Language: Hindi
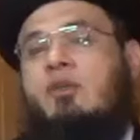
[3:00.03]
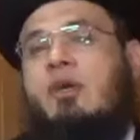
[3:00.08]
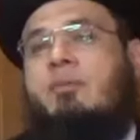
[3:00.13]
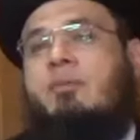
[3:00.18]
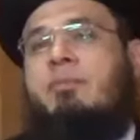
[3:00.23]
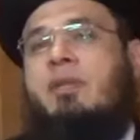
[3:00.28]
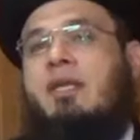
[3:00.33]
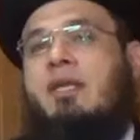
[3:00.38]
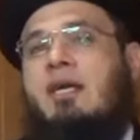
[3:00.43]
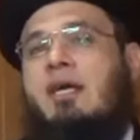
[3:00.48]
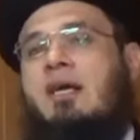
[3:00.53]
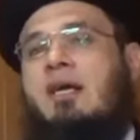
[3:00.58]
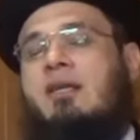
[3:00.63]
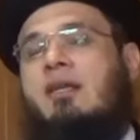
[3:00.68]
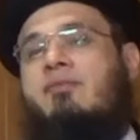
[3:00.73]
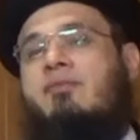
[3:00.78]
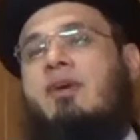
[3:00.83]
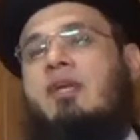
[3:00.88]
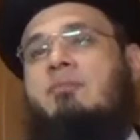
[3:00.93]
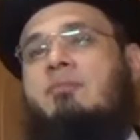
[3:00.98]
तो आपने कहा
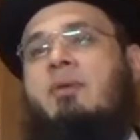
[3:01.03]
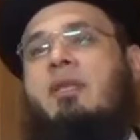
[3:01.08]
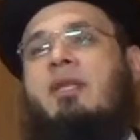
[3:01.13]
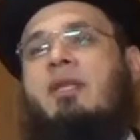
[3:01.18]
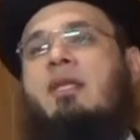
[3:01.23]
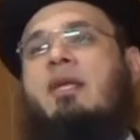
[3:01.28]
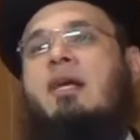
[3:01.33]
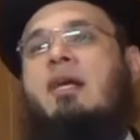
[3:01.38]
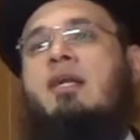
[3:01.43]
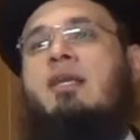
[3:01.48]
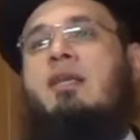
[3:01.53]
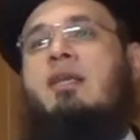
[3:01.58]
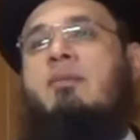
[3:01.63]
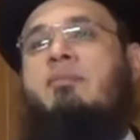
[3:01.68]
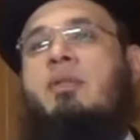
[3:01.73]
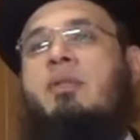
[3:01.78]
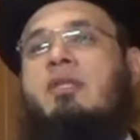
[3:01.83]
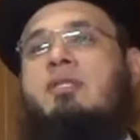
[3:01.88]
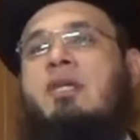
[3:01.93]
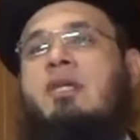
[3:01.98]
कि फ़ातिमा ने कहा कि ये
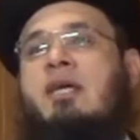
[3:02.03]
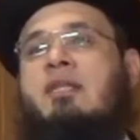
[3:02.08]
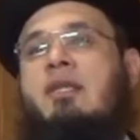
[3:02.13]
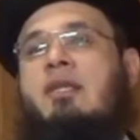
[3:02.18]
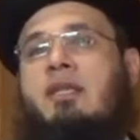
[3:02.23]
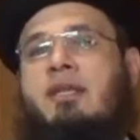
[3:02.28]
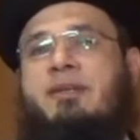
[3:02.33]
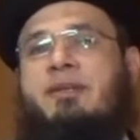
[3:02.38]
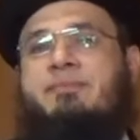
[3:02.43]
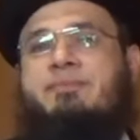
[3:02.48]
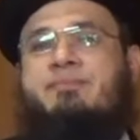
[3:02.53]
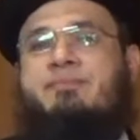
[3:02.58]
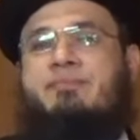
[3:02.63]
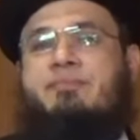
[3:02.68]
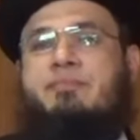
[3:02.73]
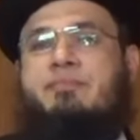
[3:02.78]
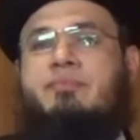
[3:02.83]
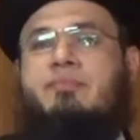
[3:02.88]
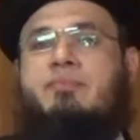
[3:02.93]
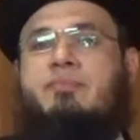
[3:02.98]
मेरी चादर
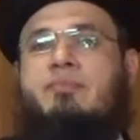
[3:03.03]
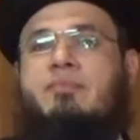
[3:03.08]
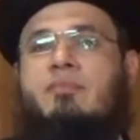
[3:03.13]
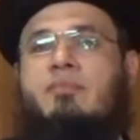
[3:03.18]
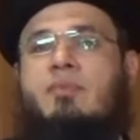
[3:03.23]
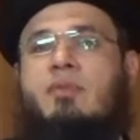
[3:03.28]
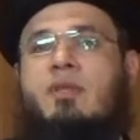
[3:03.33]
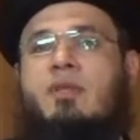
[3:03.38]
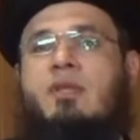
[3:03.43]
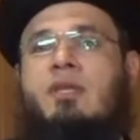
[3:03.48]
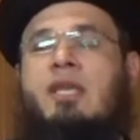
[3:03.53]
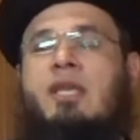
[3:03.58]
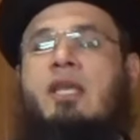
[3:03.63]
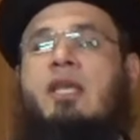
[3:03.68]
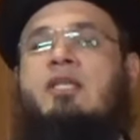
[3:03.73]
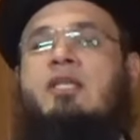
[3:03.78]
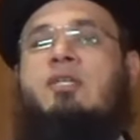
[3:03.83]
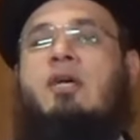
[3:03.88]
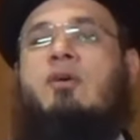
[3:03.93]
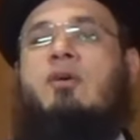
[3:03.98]
है ये
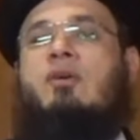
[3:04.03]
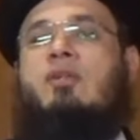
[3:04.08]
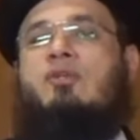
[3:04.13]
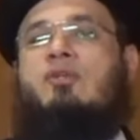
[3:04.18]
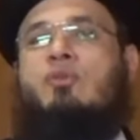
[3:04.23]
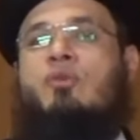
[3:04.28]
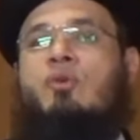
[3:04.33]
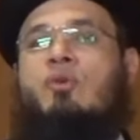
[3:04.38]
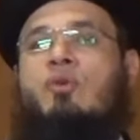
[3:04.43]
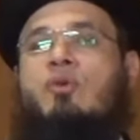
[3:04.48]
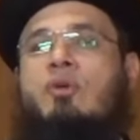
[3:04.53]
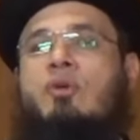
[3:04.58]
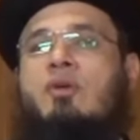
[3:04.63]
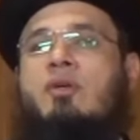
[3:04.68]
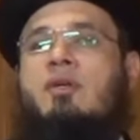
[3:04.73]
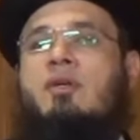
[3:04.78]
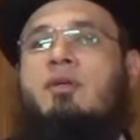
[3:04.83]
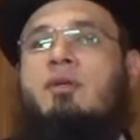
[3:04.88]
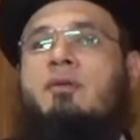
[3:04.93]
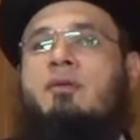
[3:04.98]
ले जाओ और इसको
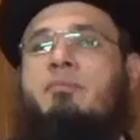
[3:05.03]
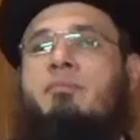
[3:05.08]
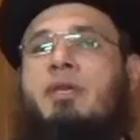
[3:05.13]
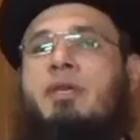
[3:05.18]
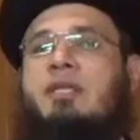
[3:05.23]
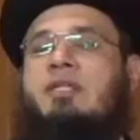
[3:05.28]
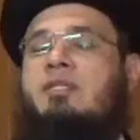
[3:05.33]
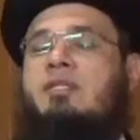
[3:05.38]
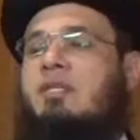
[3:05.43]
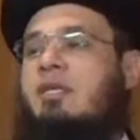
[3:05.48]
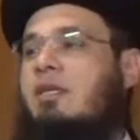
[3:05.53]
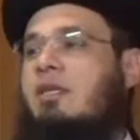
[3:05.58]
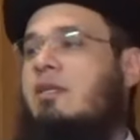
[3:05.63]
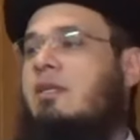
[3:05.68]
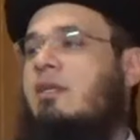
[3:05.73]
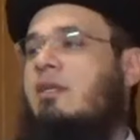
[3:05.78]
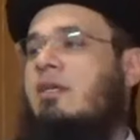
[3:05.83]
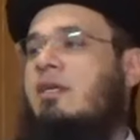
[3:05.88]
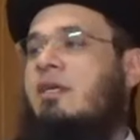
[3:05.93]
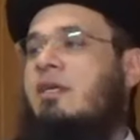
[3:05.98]
बेच कर
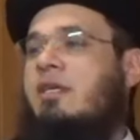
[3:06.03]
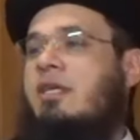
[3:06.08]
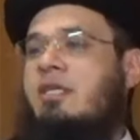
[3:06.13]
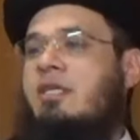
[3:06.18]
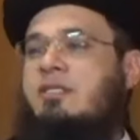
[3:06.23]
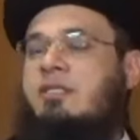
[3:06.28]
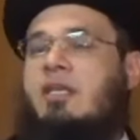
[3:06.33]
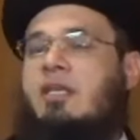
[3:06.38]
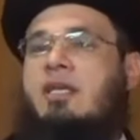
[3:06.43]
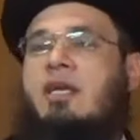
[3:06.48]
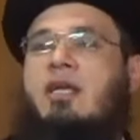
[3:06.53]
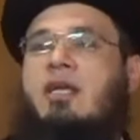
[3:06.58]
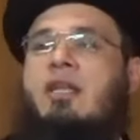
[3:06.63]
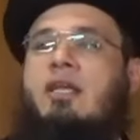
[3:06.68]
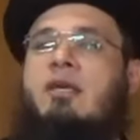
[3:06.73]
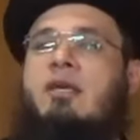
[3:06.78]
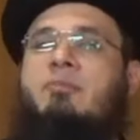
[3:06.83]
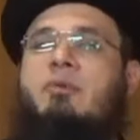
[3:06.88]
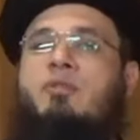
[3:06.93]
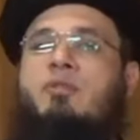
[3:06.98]
इसके
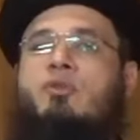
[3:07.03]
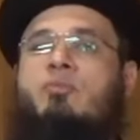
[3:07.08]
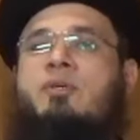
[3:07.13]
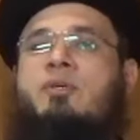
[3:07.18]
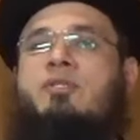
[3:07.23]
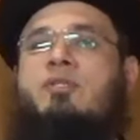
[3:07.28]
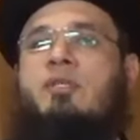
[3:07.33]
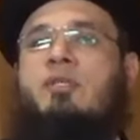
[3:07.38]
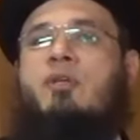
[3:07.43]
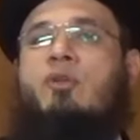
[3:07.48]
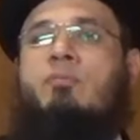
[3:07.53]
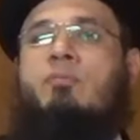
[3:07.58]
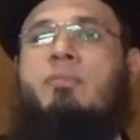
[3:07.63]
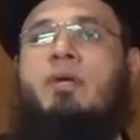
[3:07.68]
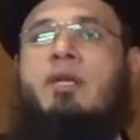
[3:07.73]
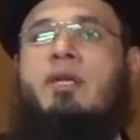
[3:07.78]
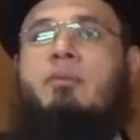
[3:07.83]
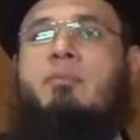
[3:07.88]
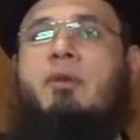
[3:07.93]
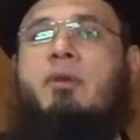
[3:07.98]
खाने का बंदोबस्त करो
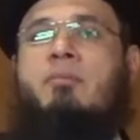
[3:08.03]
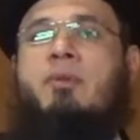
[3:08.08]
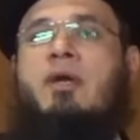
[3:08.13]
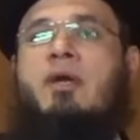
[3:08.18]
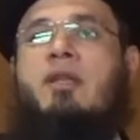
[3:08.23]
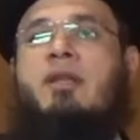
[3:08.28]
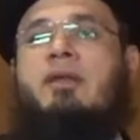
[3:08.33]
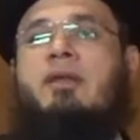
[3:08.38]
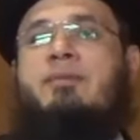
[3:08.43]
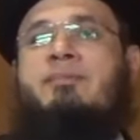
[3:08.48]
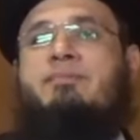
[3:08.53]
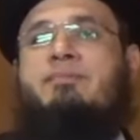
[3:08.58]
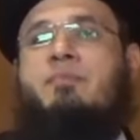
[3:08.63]
बक मेहमान है